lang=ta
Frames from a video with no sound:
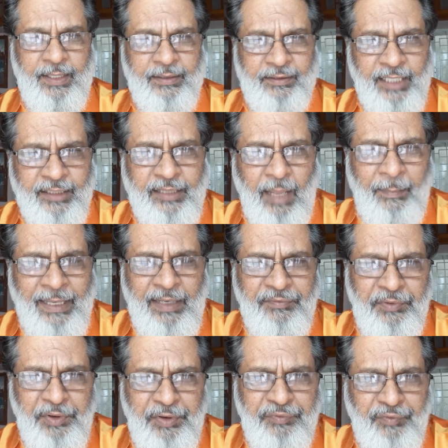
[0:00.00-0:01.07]
The Tamil
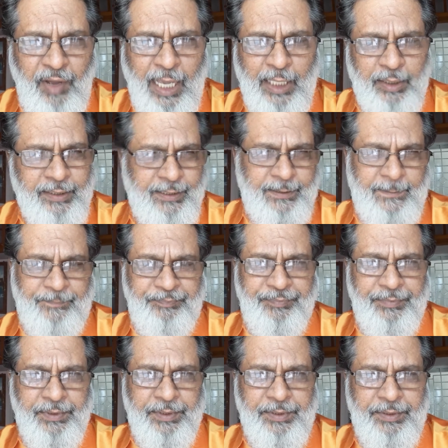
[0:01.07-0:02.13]
word for
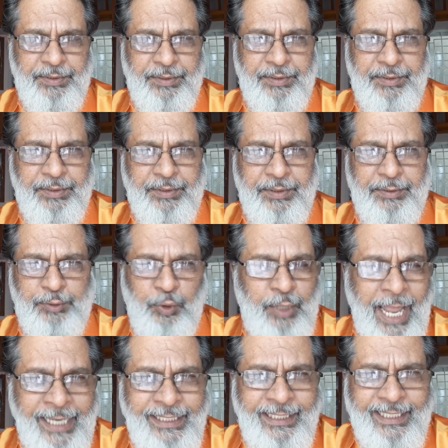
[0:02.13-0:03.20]
to
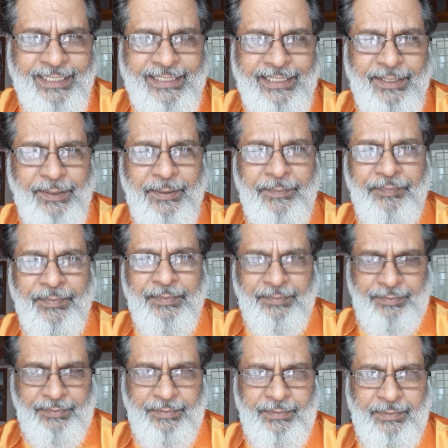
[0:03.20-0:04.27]
die is
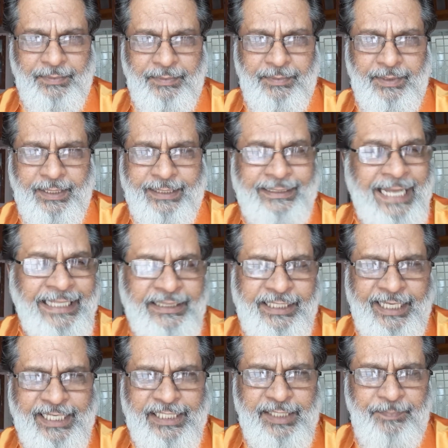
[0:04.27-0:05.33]
death
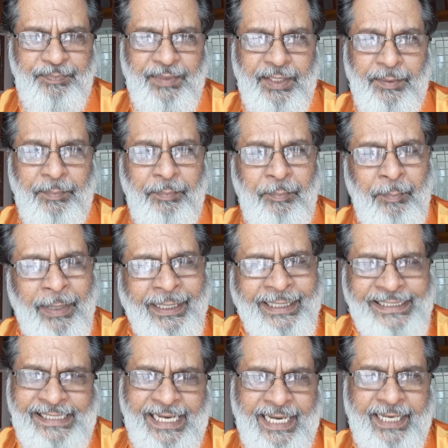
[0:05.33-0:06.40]
is
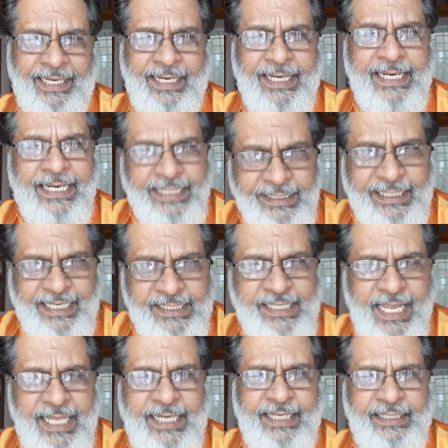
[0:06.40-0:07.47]
Maraihe. It is
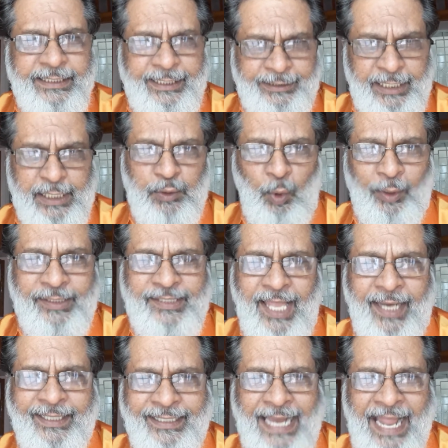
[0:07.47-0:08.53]
there in Indus
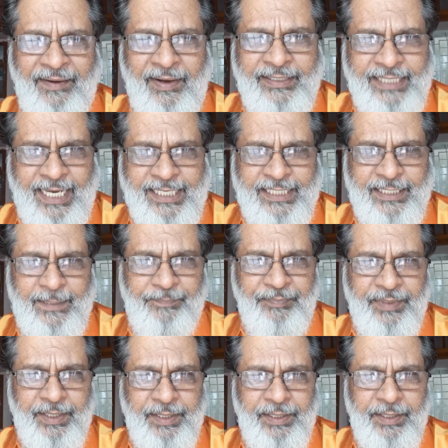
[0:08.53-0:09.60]
Kogistani language as
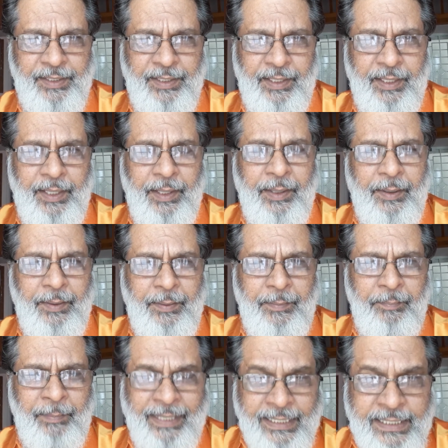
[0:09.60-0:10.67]

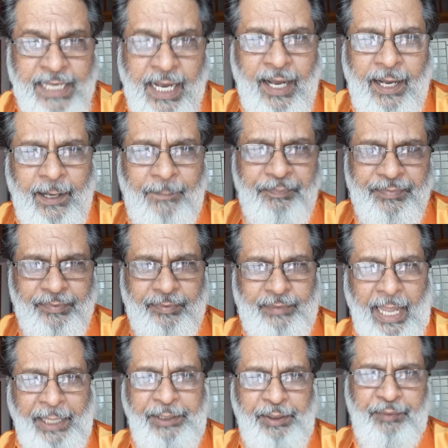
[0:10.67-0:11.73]
Marga.
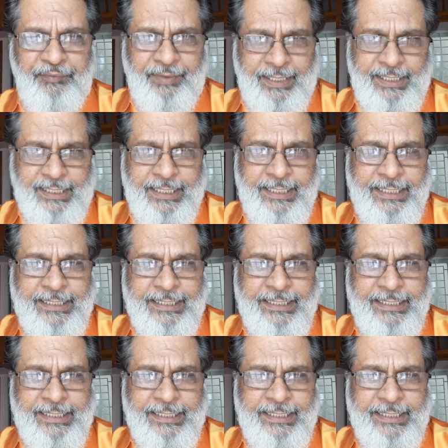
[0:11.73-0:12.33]
Thank you, friends.